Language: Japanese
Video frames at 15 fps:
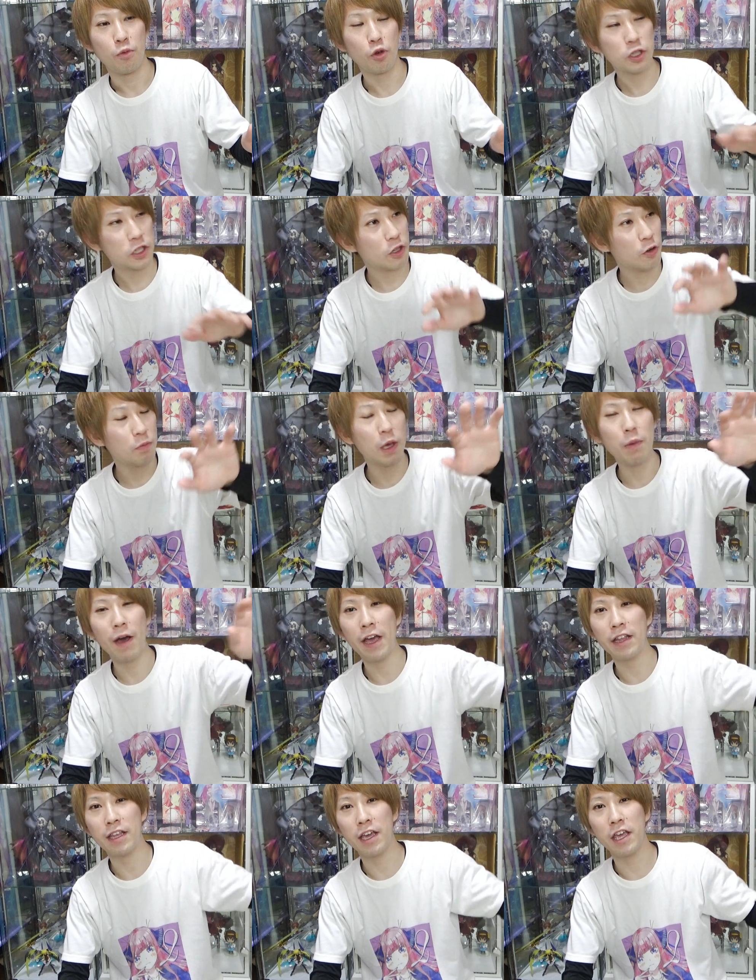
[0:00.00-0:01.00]
もちろん見
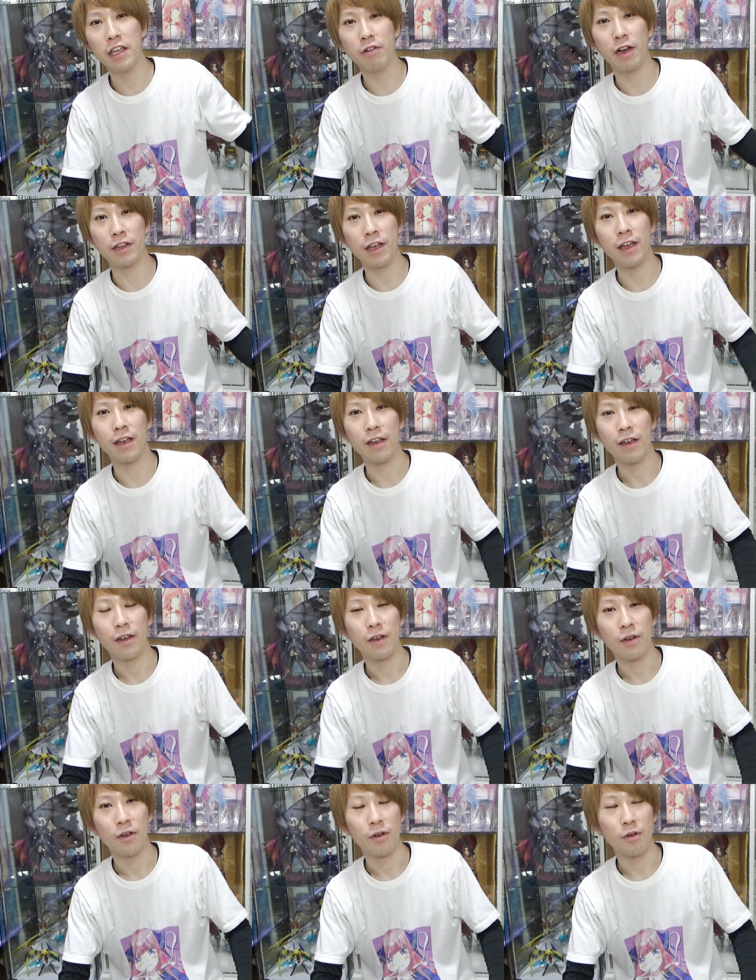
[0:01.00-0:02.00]
栄え的にはね
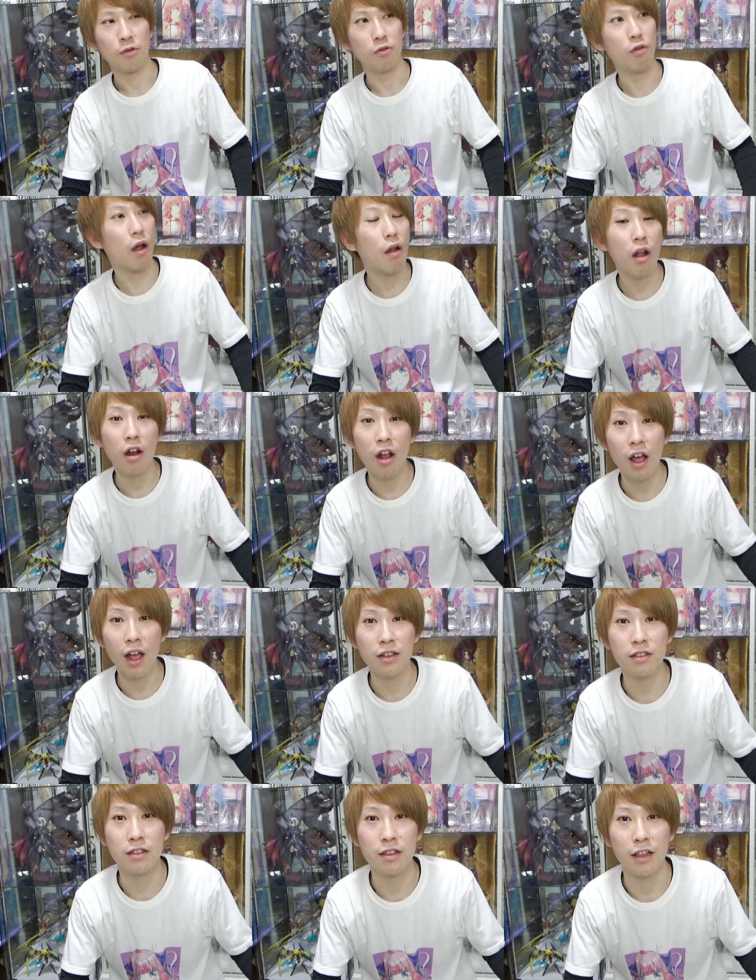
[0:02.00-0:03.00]
う
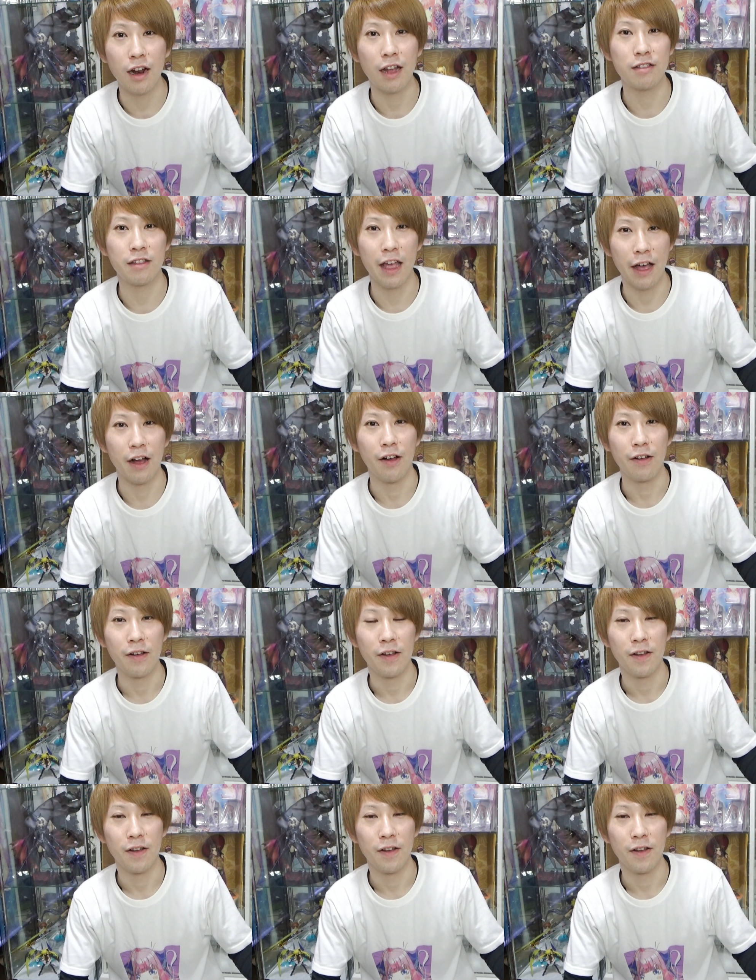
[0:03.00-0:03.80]
わーってなったやん